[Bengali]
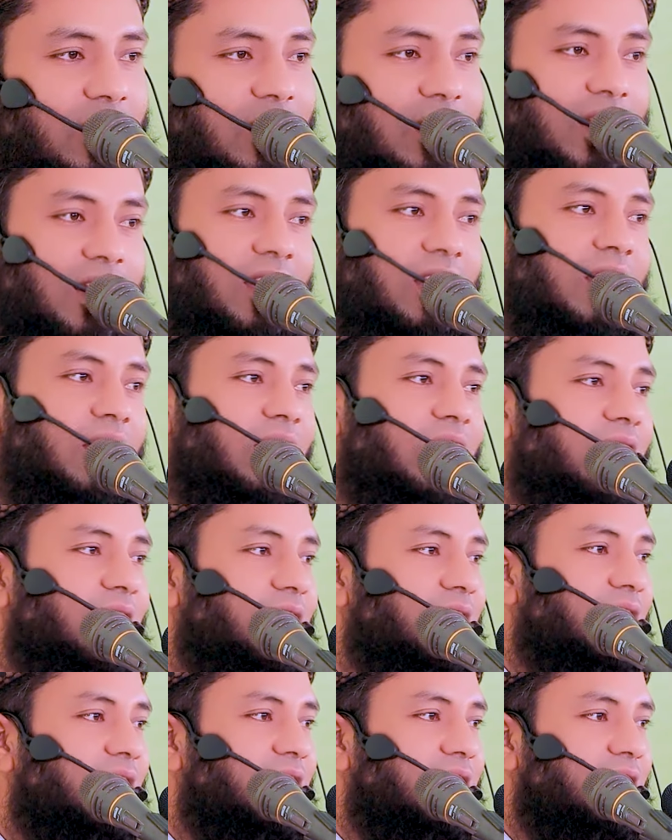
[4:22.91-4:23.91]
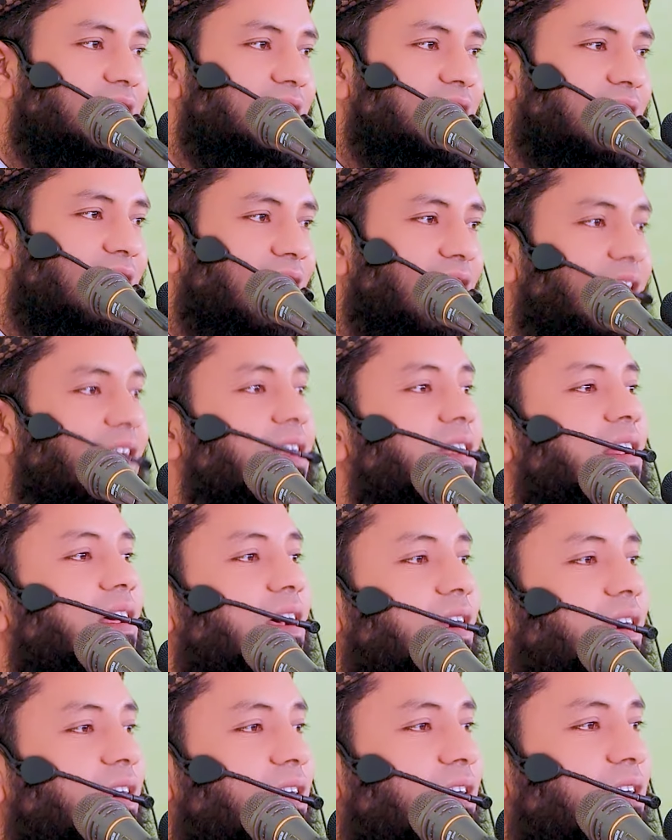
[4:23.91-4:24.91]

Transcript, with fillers: দেখেন আল্লাহ